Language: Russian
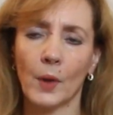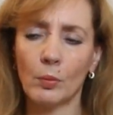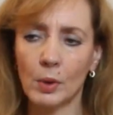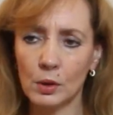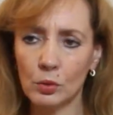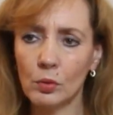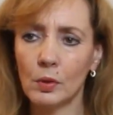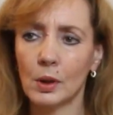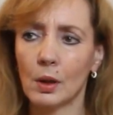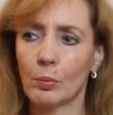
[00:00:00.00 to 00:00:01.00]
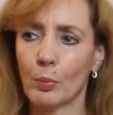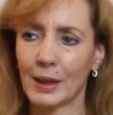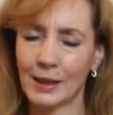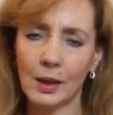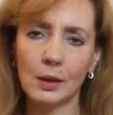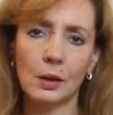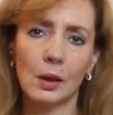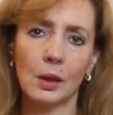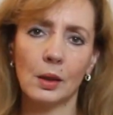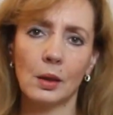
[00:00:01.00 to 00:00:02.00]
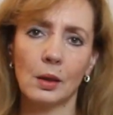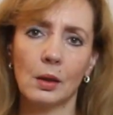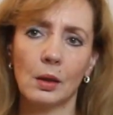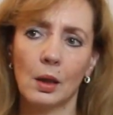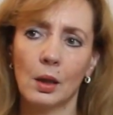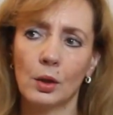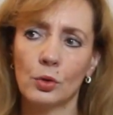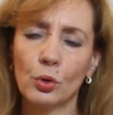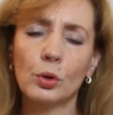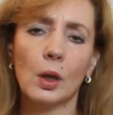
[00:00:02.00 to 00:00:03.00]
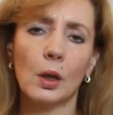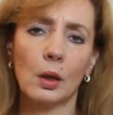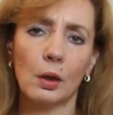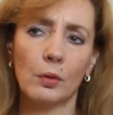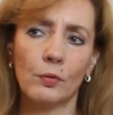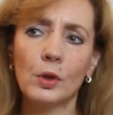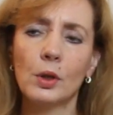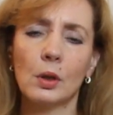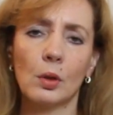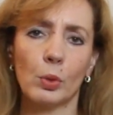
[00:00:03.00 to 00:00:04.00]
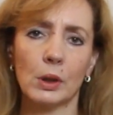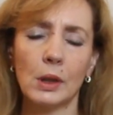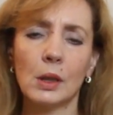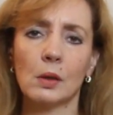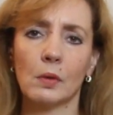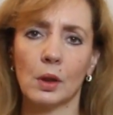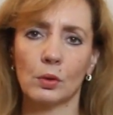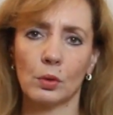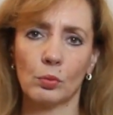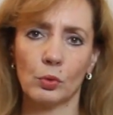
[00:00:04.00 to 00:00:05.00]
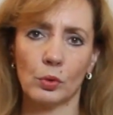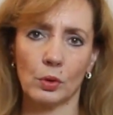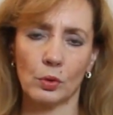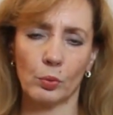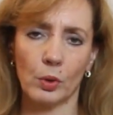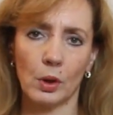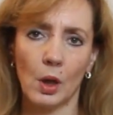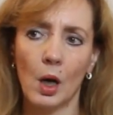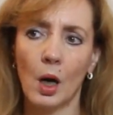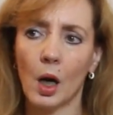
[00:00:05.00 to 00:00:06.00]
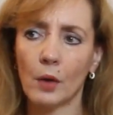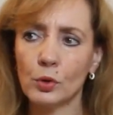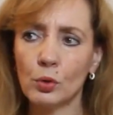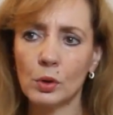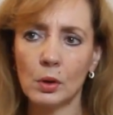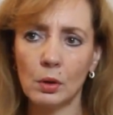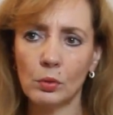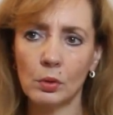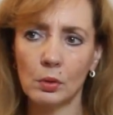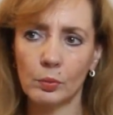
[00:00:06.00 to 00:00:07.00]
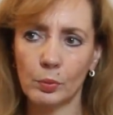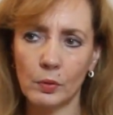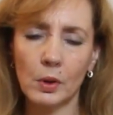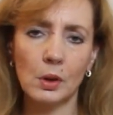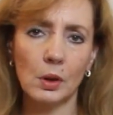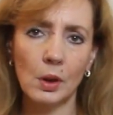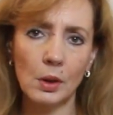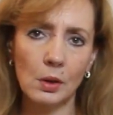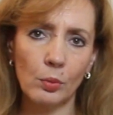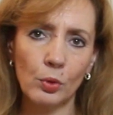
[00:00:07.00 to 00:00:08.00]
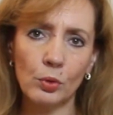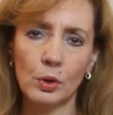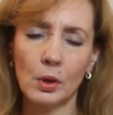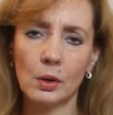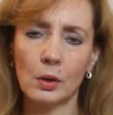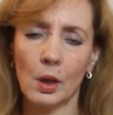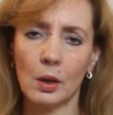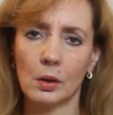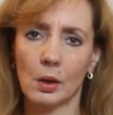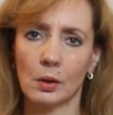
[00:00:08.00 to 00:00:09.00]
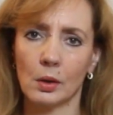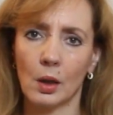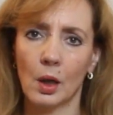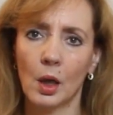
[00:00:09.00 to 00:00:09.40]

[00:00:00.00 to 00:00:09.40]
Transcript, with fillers: Обосновано, понятно и четкое видение последствий, которые будут наступать. А все остальное, поверьте, есть запрос, есть реализация.